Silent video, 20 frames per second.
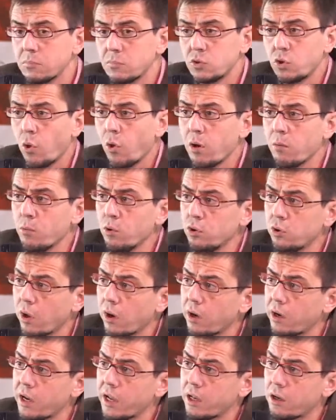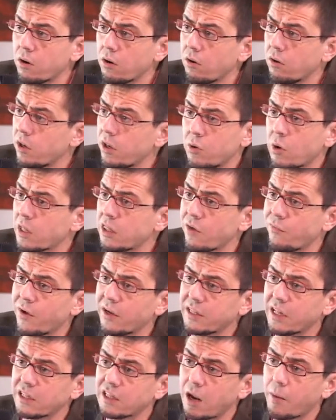todo el mundo es rico y no hace
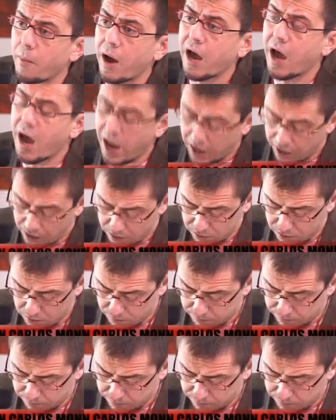falta trabajar